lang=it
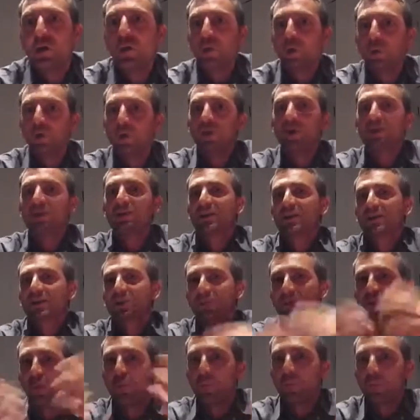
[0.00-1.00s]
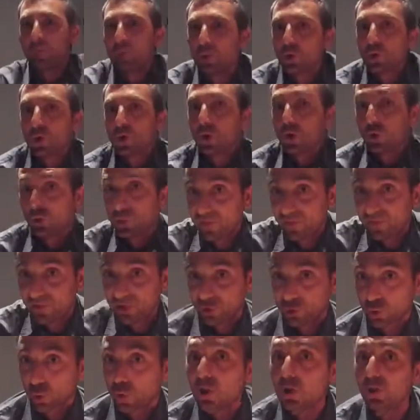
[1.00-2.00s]
o comunque sia se fai l'opinione come
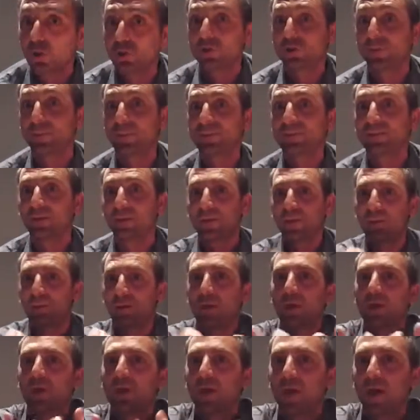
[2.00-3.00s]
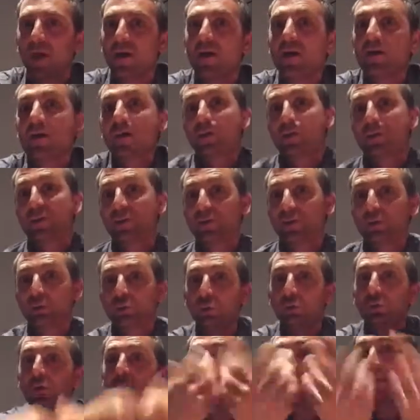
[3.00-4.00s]
faccio io, logicamente mi prendo le... ma se
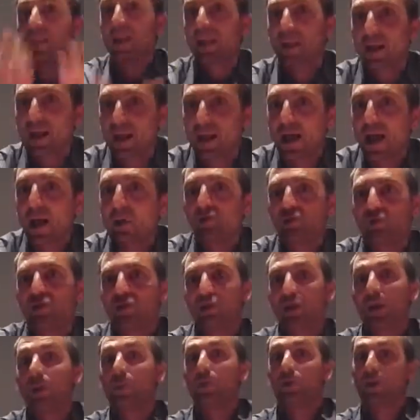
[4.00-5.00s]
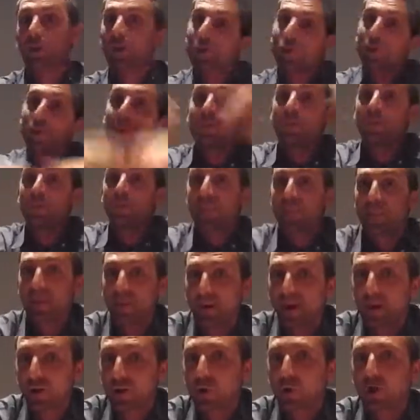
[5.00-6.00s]
tu ti prendi la causa, diciamo che come ti
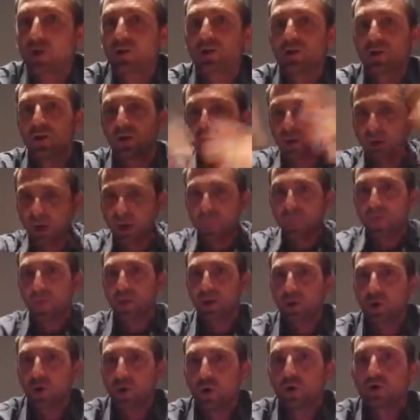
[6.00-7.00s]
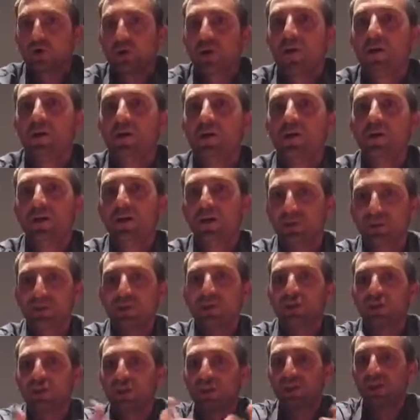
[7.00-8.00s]
prendono coca, cioè grandi cose, e
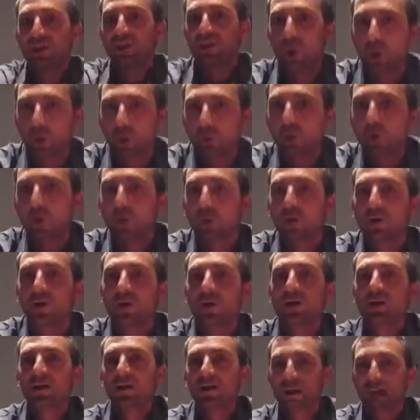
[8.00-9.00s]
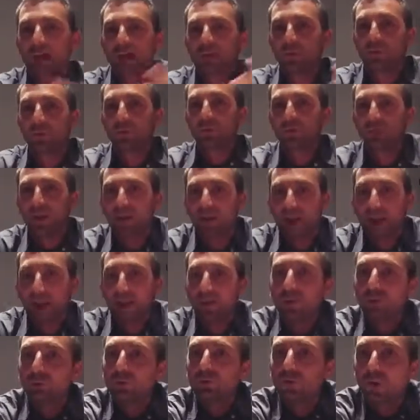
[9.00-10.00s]
dici sei risolto con... grazie
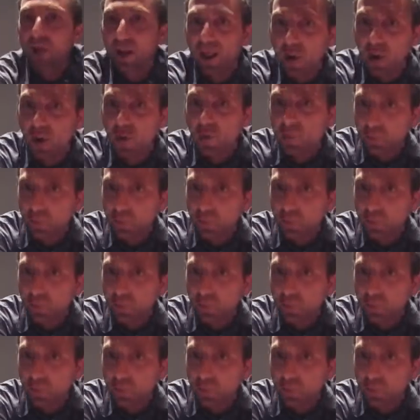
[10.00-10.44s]
all'italiano Antonello